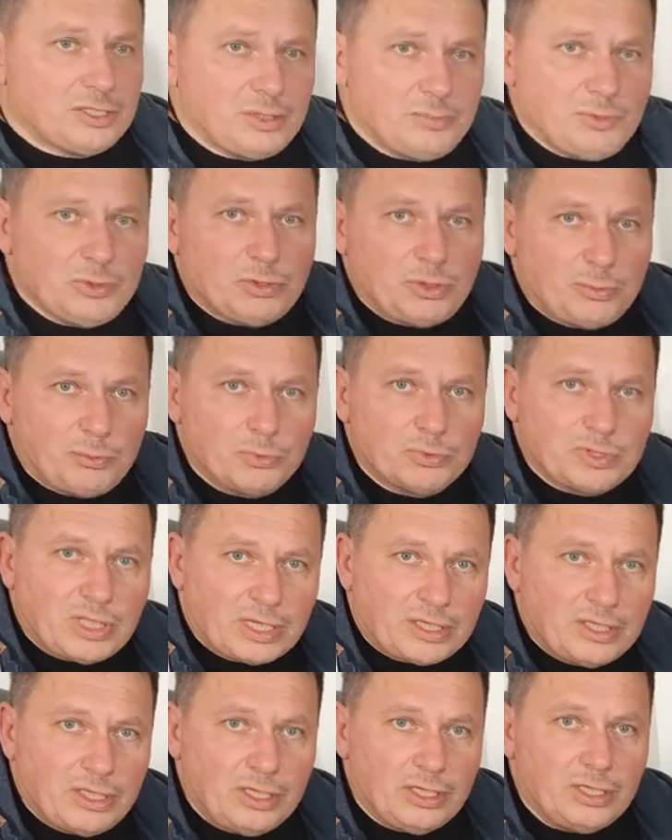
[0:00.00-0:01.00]
gdyby to był
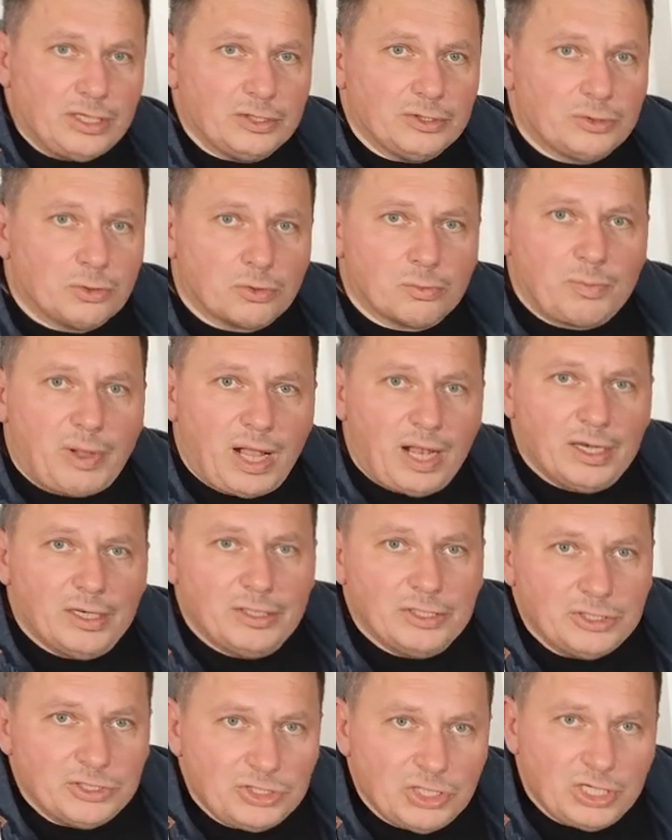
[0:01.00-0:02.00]
taki
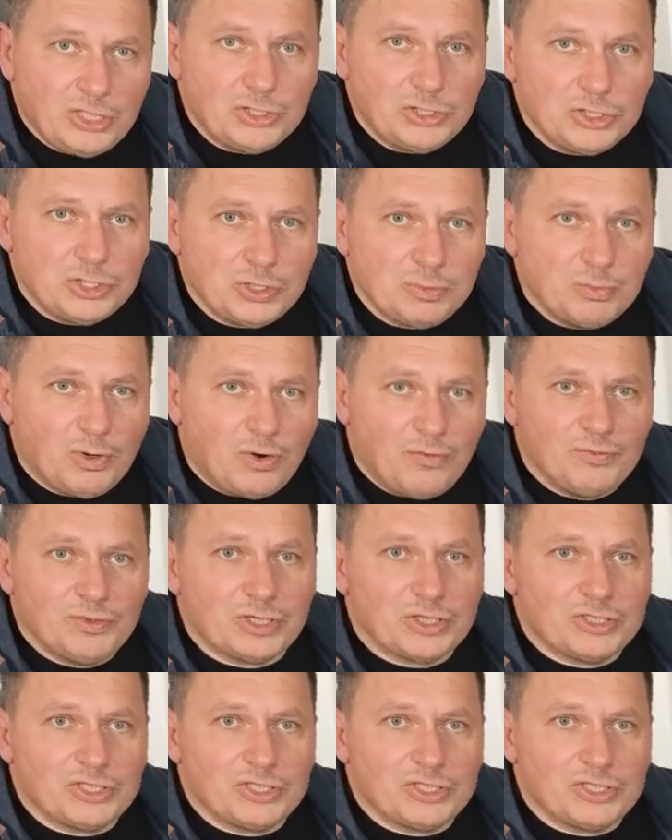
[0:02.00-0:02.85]
normalny dzień zimowy,